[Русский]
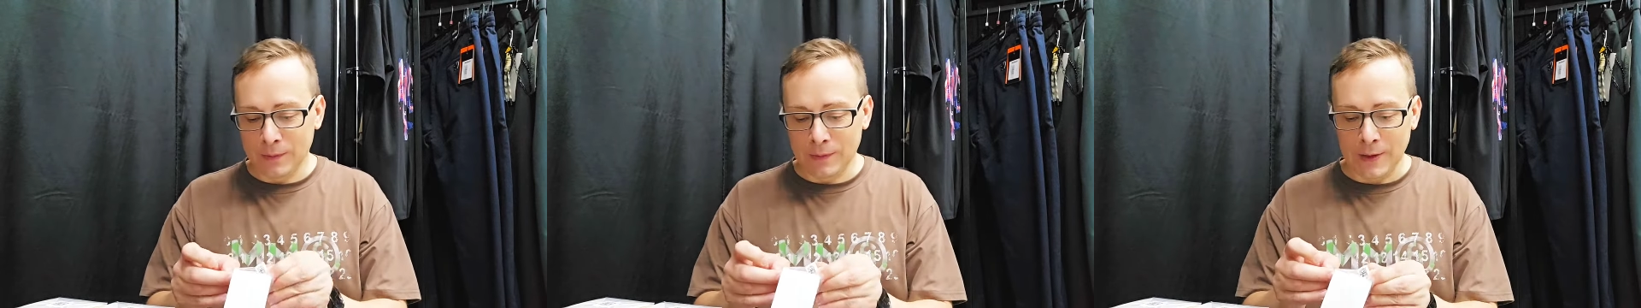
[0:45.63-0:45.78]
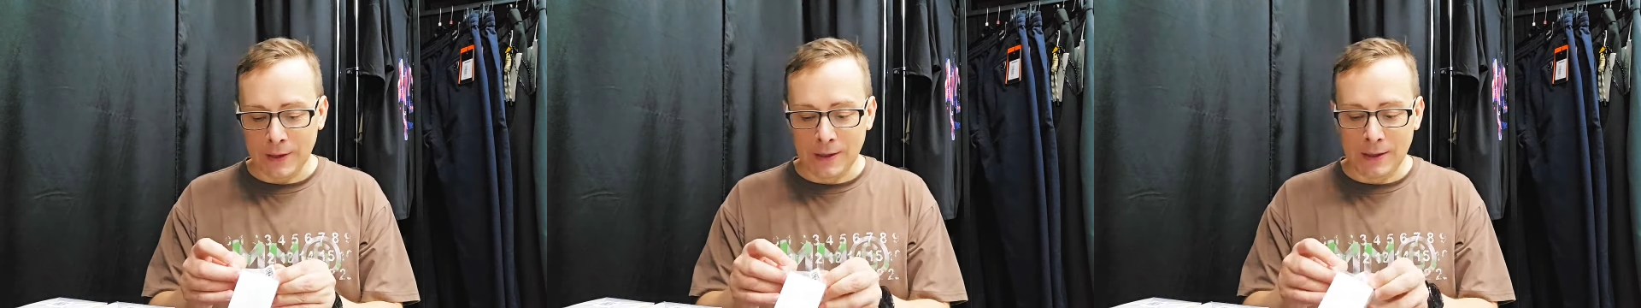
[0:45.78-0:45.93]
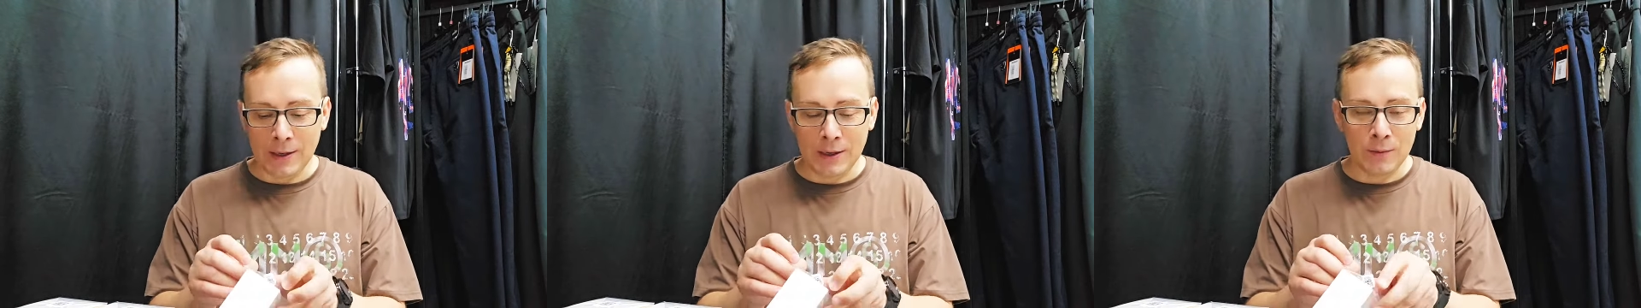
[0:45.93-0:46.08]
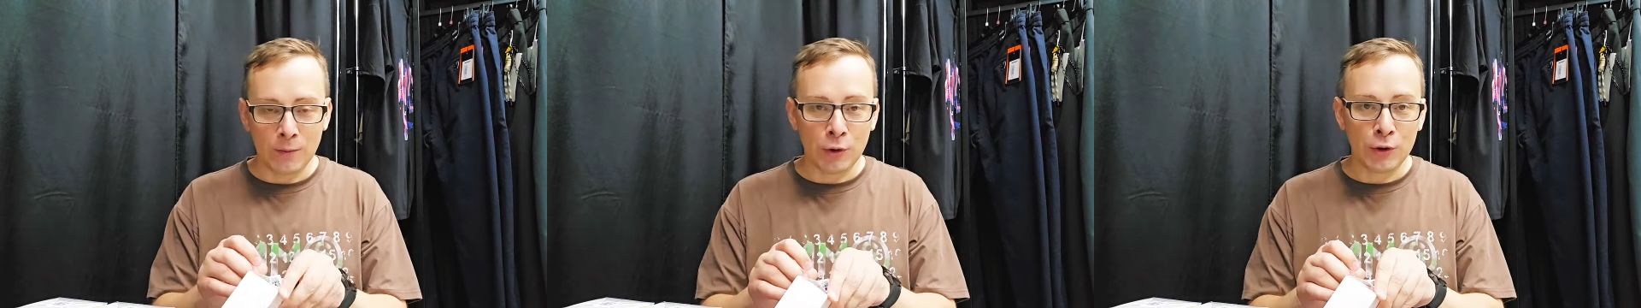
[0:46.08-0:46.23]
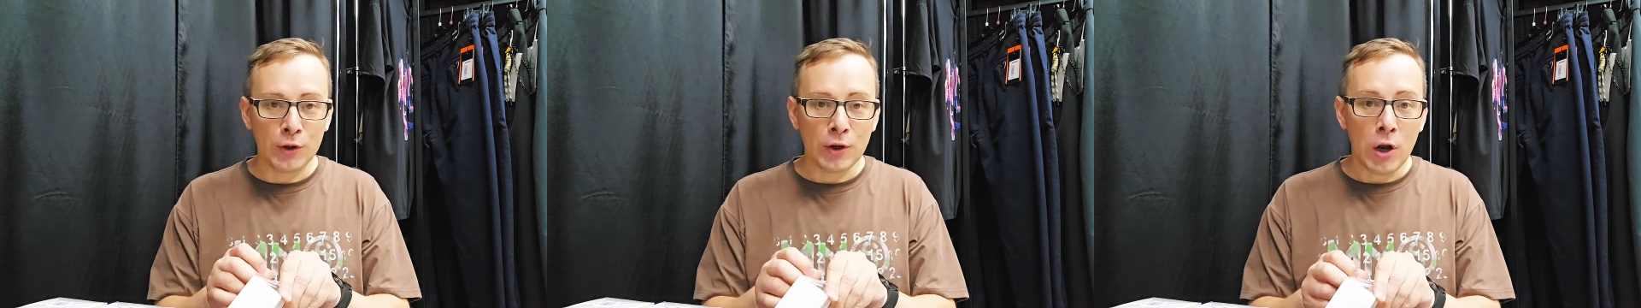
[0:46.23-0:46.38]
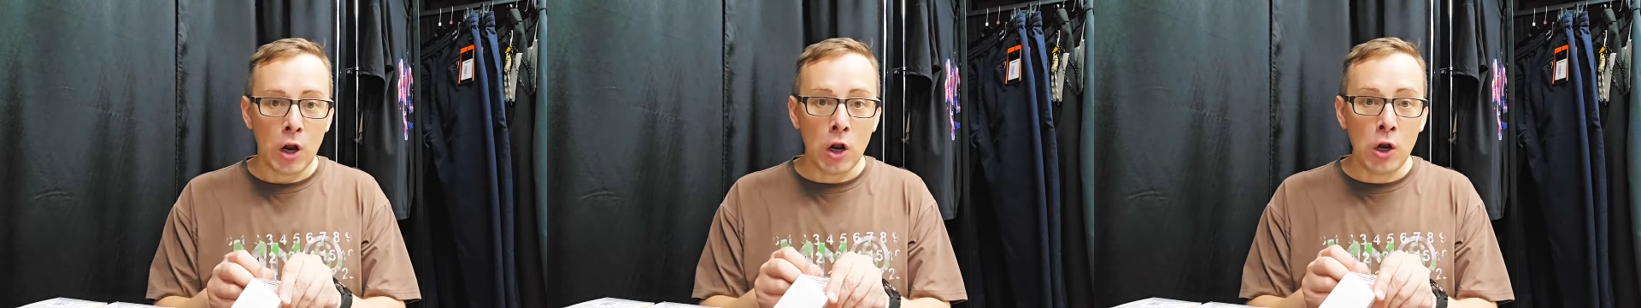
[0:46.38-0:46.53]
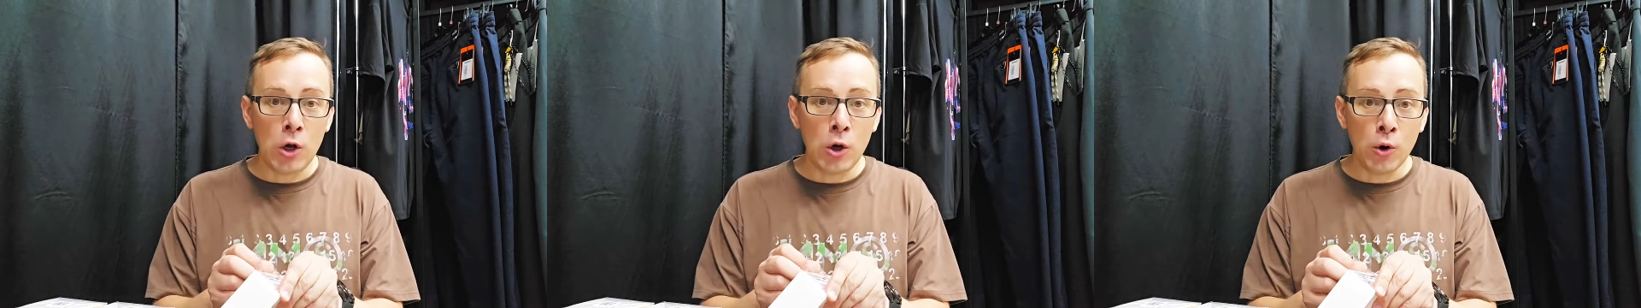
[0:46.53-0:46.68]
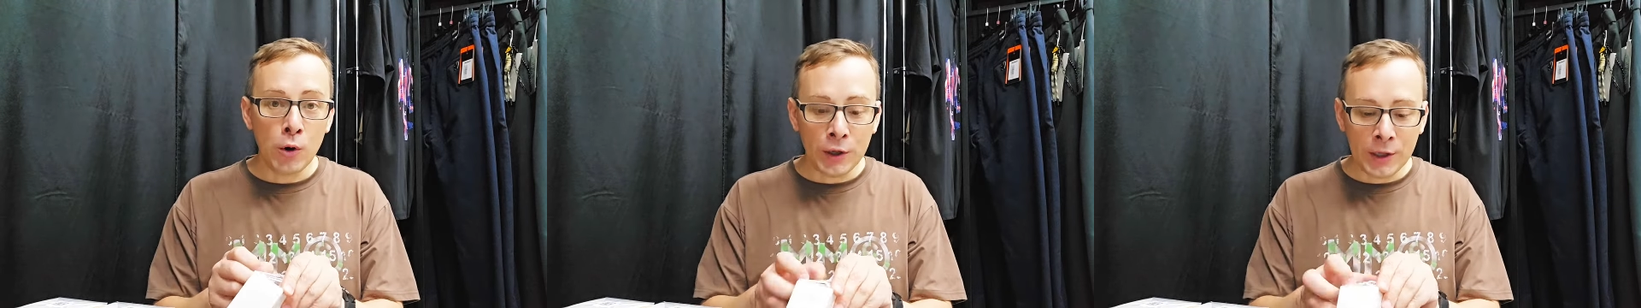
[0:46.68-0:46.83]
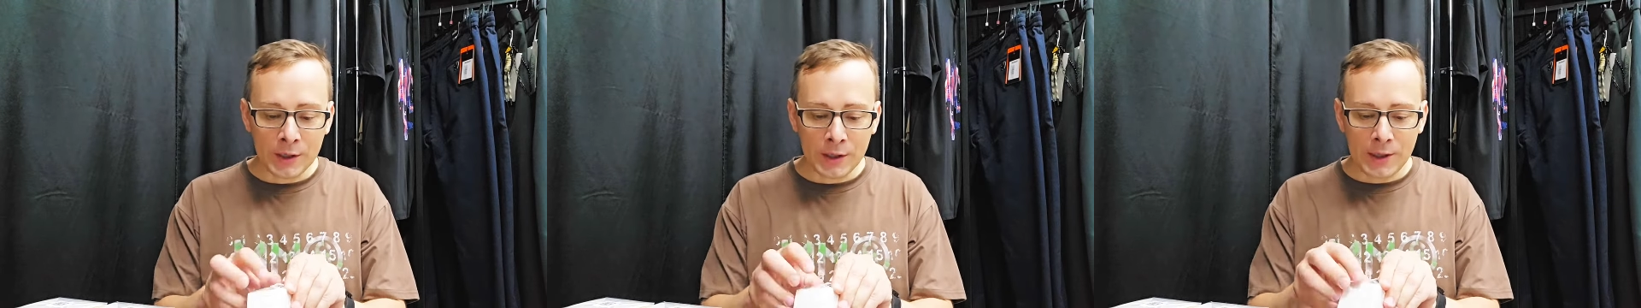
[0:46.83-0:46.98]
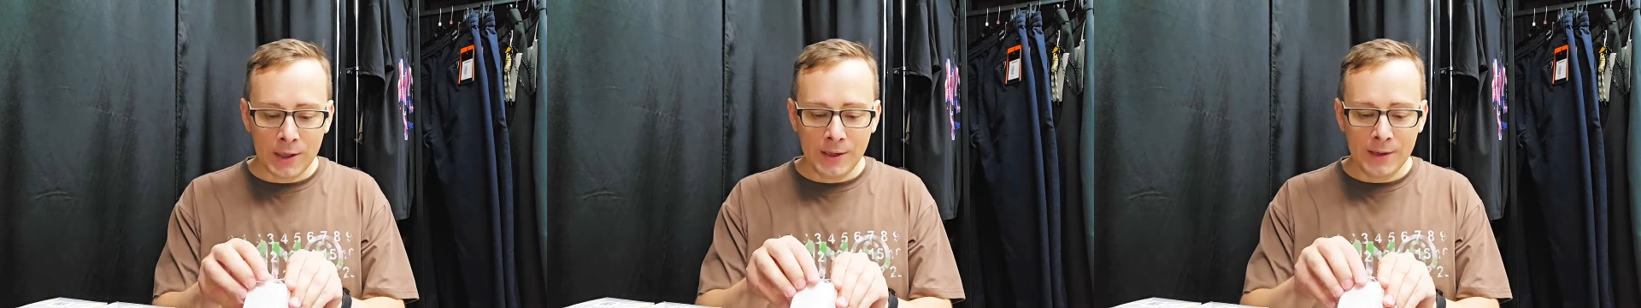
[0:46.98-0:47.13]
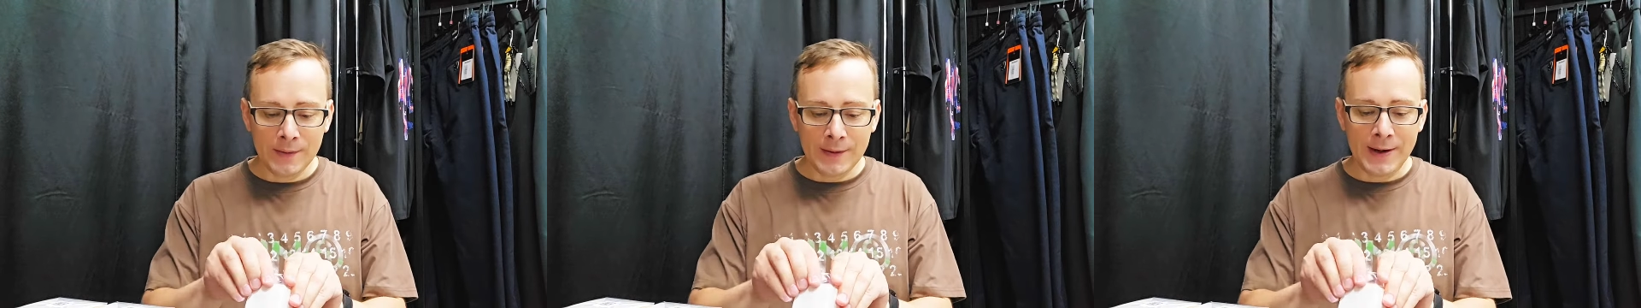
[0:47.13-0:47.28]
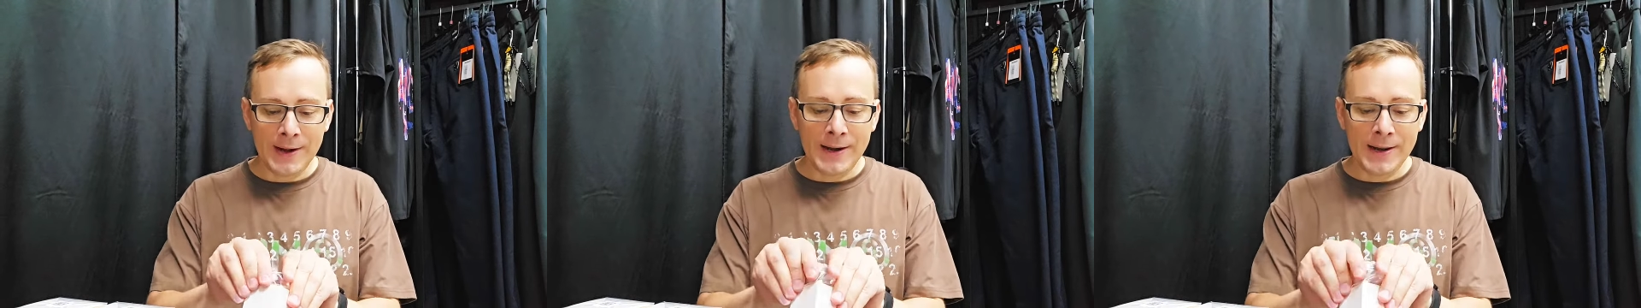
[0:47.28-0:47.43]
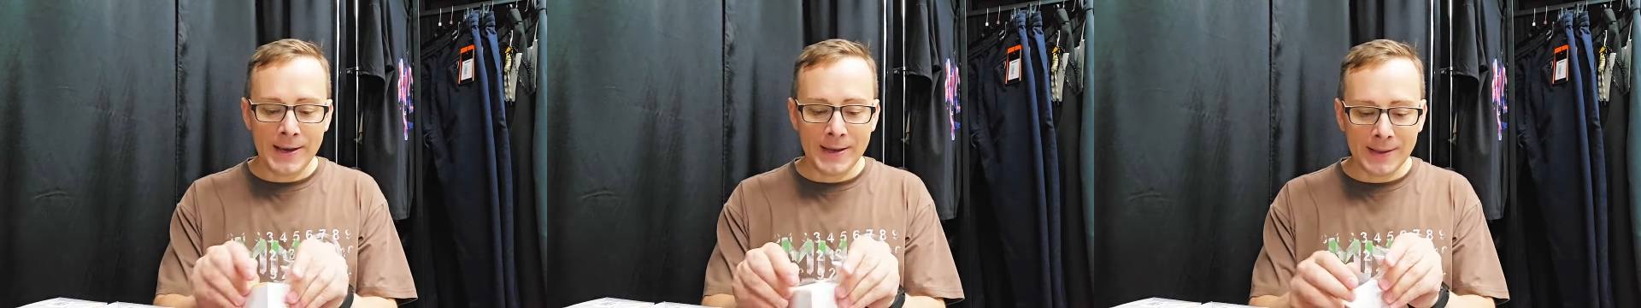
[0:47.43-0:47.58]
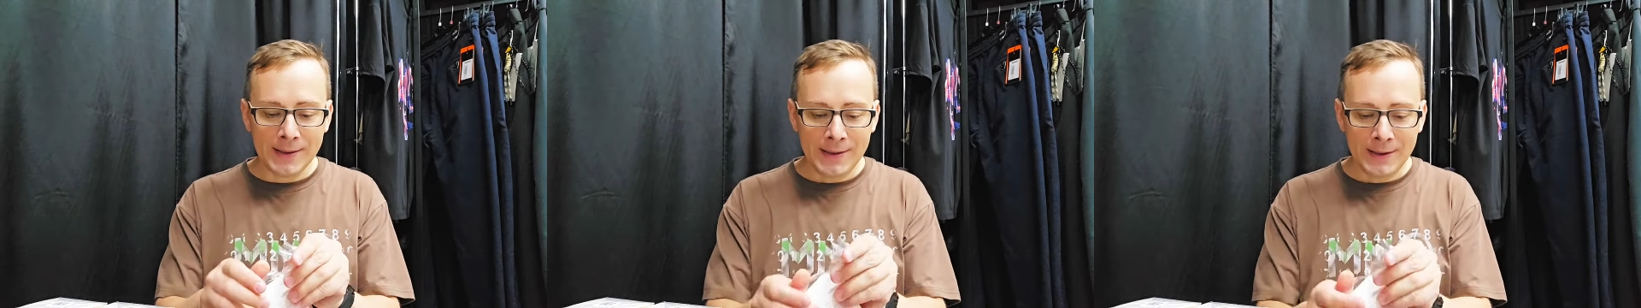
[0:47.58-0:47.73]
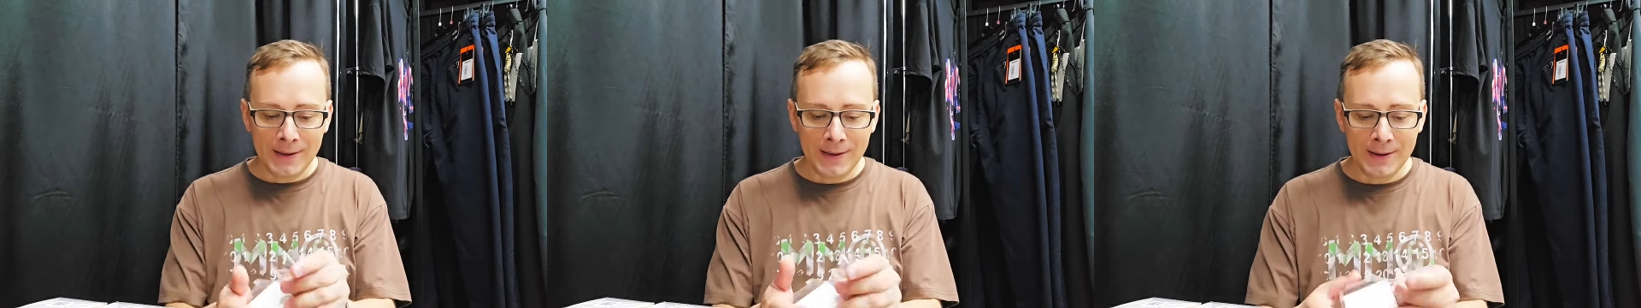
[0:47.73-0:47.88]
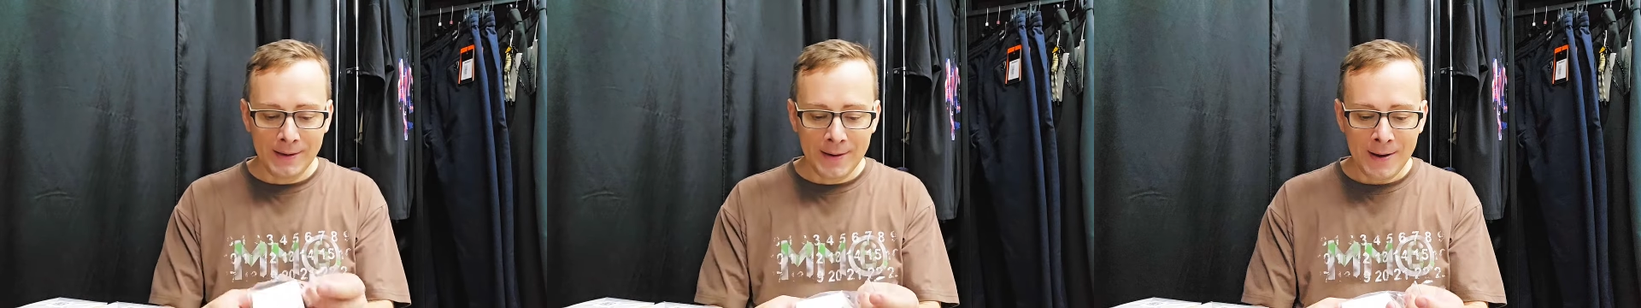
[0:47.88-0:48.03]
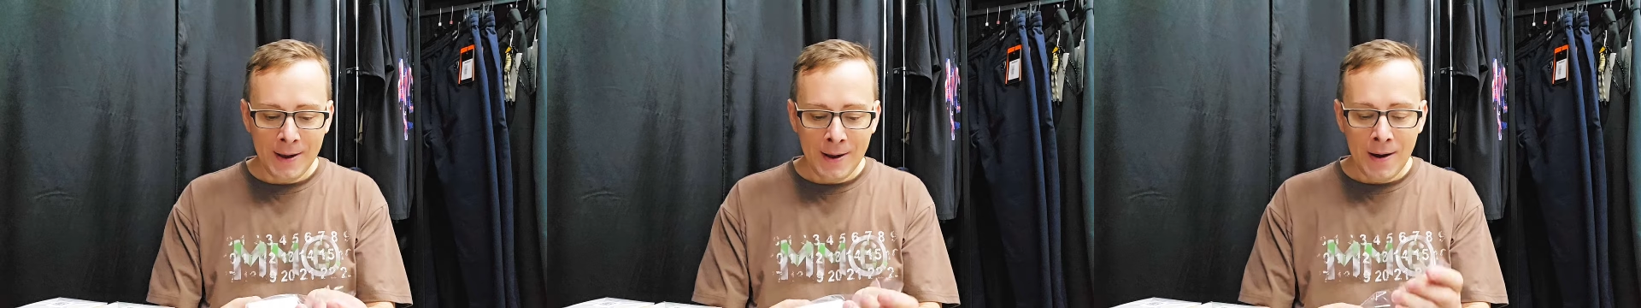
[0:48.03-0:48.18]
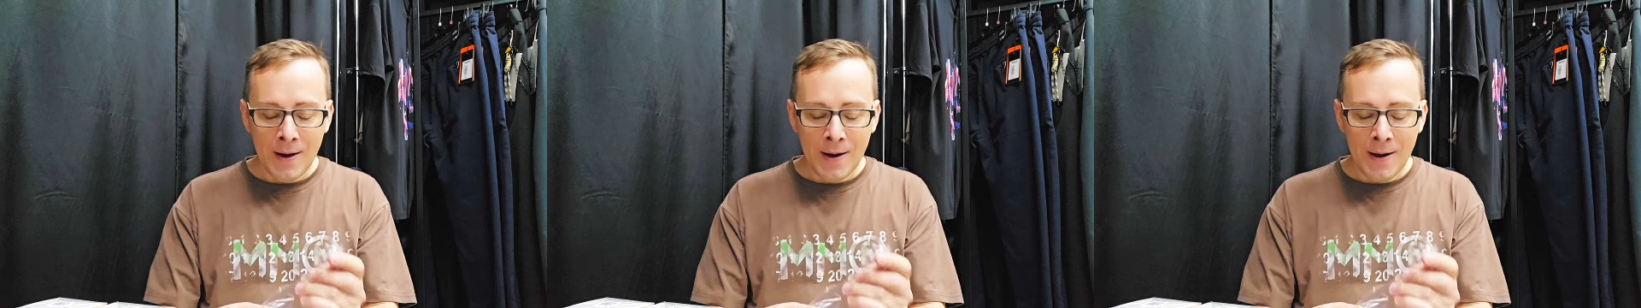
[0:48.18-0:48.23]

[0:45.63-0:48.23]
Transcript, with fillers: такие вот легкие, летние.